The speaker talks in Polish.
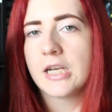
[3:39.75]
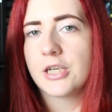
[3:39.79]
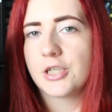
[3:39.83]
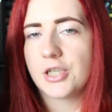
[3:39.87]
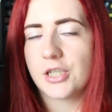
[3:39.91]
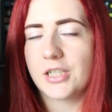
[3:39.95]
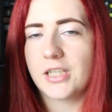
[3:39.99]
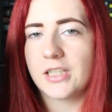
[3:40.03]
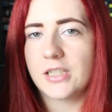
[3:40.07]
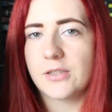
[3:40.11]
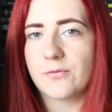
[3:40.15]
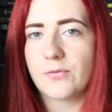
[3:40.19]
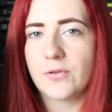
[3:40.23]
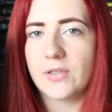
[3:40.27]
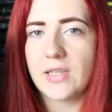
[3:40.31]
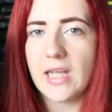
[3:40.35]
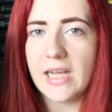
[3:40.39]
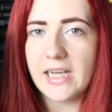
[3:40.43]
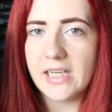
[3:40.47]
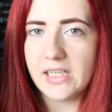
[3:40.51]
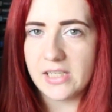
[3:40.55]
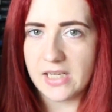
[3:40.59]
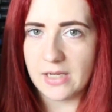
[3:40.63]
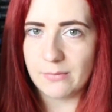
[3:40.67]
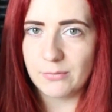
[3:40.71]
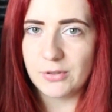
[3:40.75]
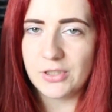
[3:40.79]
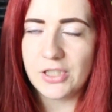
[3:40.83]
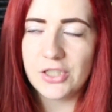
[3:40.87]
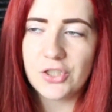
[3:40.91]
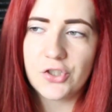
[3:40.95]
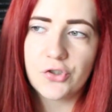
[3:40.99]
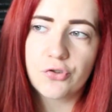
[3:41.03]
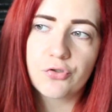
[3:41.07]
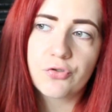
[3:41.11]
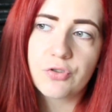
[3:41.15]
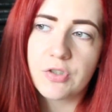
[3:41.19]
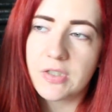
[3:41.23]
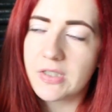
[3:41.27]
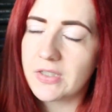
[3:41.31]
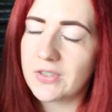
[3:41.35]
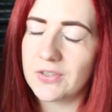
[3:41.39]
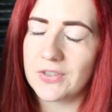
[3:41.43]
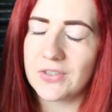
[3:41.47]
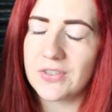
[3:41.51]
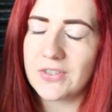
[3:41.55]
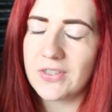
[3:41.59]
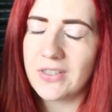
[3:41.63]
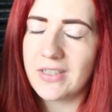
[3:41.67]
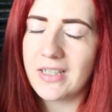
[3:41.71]
Że kiedy wydaje nam się, że już wszystko
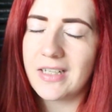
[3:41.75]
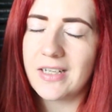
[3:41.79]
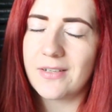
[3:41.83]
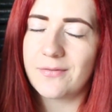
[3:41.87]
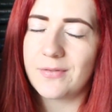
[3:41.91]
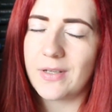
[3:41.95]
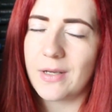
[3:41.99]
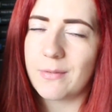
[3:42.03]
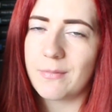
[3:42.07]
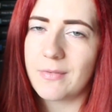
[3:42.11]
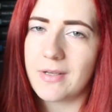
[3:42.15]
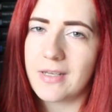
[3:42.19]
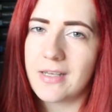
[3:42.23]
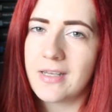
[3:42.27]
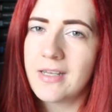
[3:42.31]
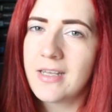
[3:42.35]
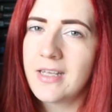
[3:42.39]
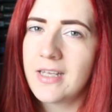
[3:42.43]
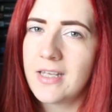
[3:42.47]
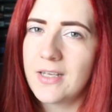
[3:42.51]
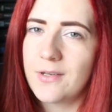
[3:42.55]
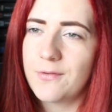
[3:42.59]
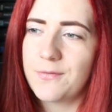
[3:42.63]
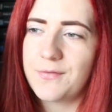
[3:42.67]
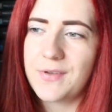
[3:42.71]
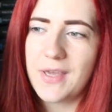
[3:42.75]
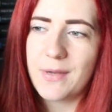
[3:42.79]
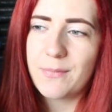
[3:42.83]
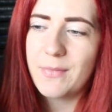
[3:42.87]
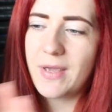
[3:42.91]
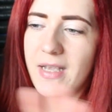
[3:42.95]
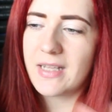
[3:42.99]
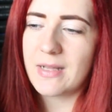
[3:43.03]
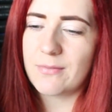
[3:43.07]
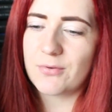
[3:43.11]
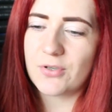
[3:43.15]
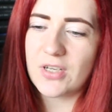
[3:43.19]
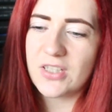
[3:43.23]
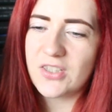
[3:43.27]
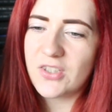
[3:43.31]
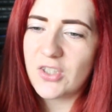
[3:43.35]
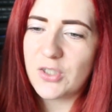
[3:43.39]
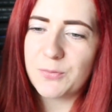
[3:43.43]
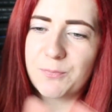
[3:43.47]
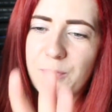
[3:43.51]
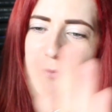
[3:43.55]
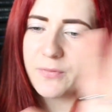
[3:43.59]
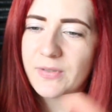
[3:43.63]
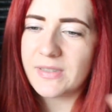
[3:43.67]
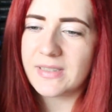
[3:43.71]
doskonale wiemy, wiemy jak na przykład
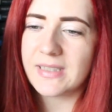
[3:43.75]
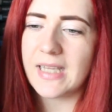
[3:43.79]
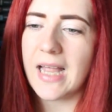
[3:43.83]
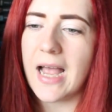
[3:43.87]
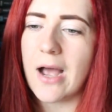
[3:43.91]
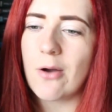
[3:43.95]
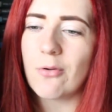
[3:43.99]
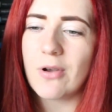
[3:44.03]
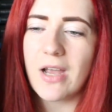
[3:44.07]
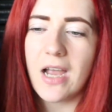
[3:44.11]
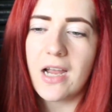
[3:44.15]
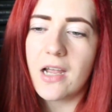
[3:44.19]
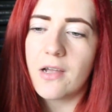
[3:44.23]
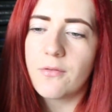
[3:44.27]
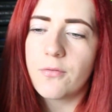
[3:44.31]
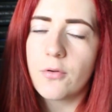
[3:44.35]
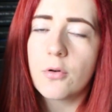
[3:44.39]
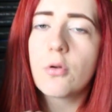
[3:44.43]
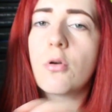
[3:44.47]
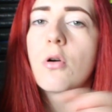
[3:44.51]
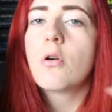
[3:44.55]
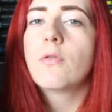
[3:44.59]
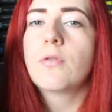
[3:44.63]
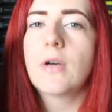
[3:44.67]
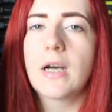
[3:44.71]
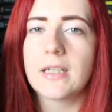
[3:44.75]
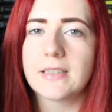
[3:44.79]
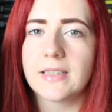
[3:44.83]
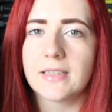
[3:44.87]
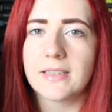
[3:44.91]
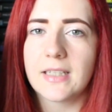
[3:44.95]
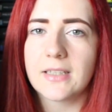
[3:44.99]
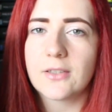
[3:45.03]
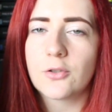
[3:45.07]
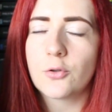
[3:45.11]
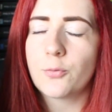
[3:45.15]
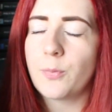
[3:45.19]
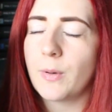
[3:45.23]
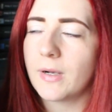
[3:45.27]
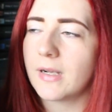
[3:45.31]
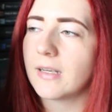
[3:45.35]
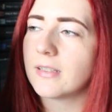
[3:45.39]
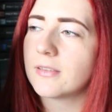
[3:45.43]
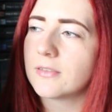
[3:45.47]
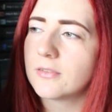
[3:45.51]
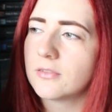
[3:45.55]
coś powstało, jak ewoluowała dana grupa,